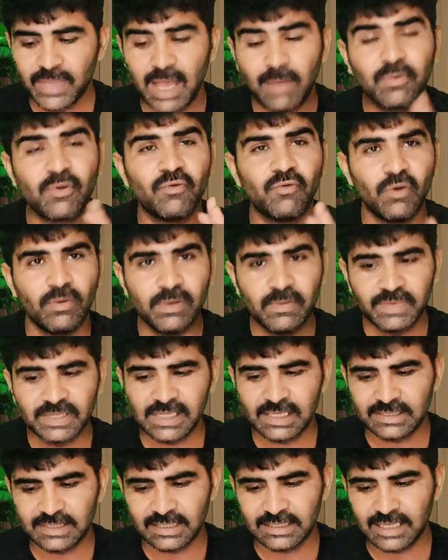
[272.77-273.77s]
मैं आपको वो भी
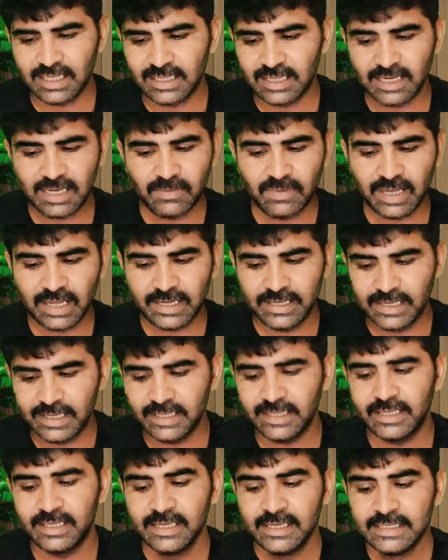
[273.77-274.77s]
बता सकता था ना मगर
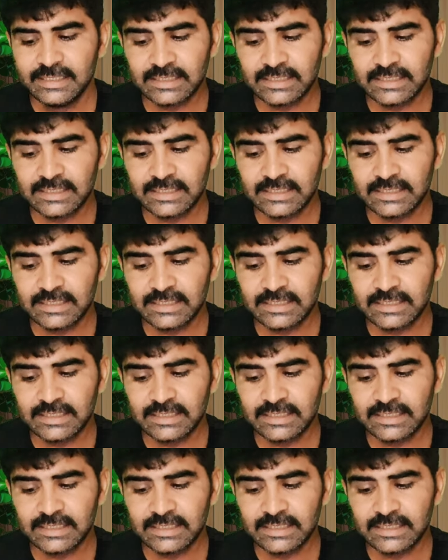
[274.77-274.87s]
नहीं